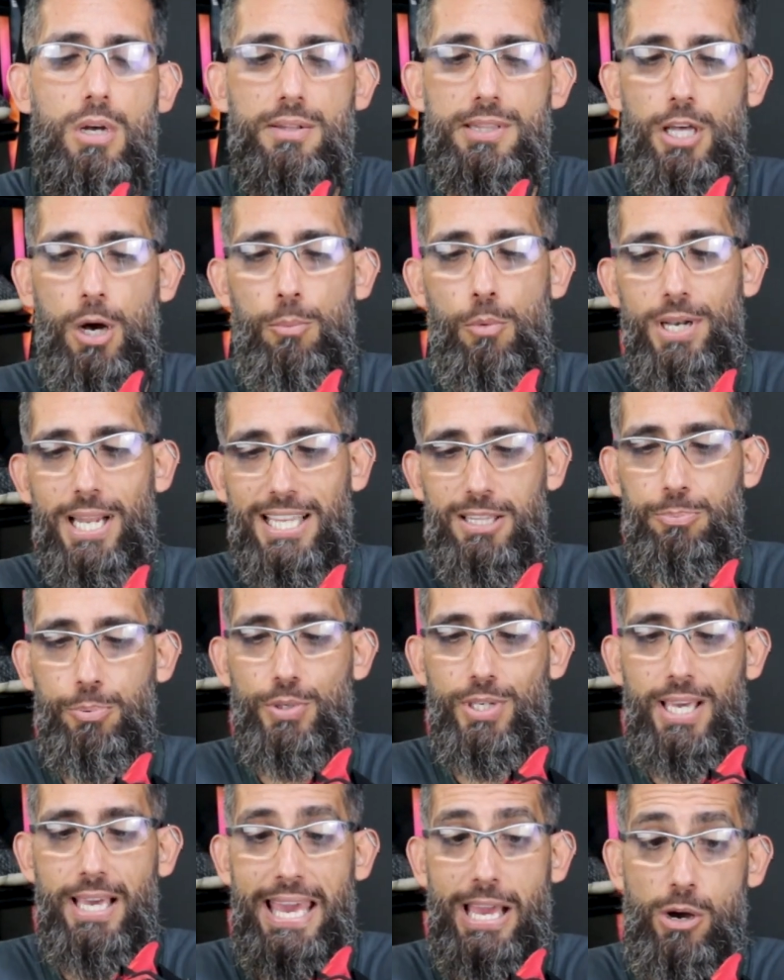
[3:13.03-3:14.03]
dá uma olhada
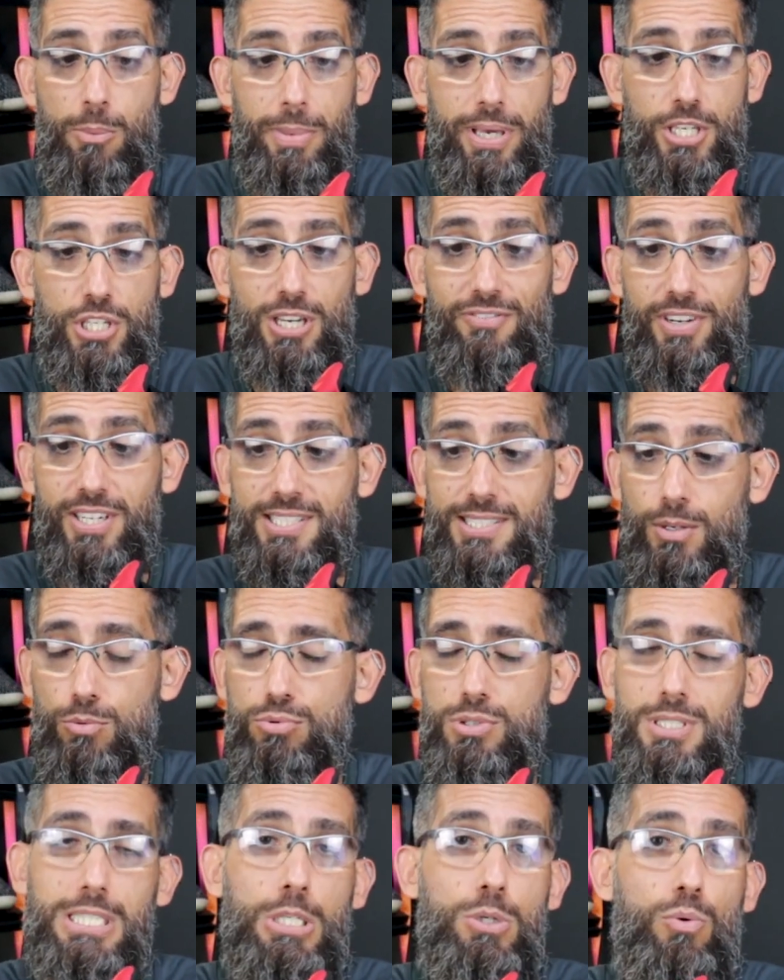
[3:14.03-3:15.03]
porque realmente a versão
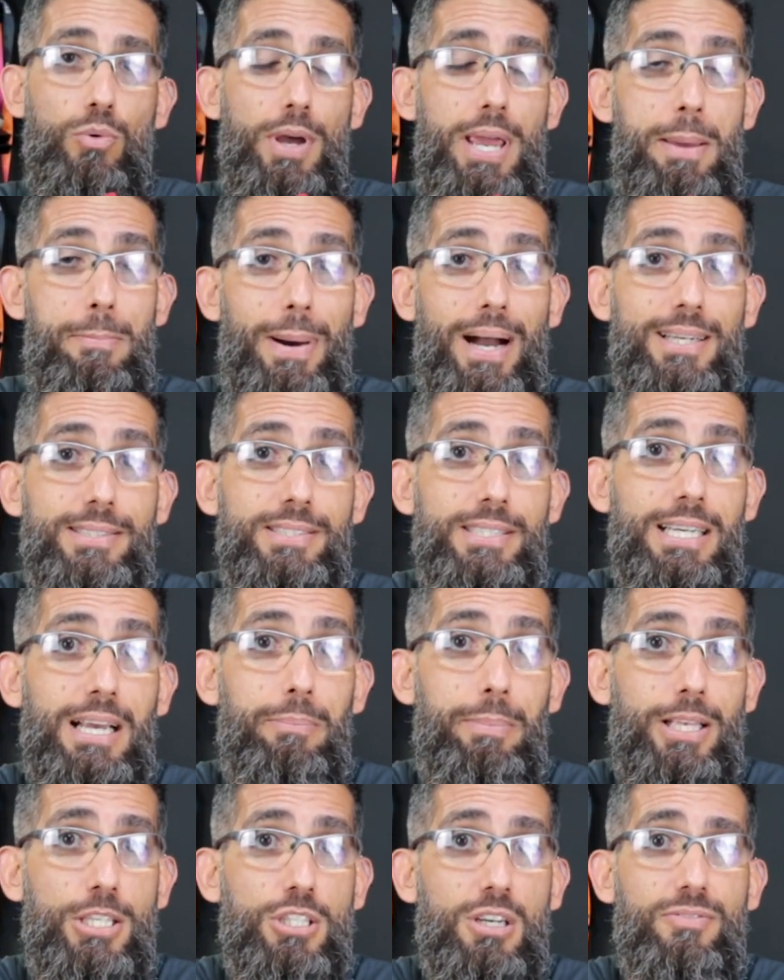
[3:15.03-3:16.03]
5 é
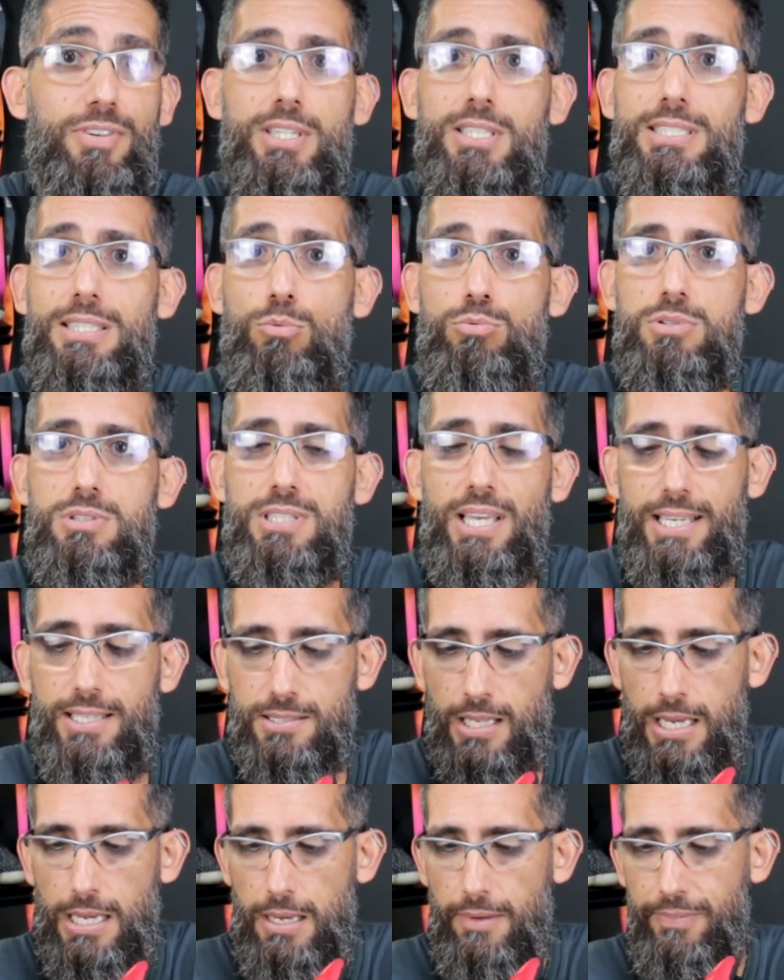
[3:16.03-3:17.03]
basicamente a versão 6.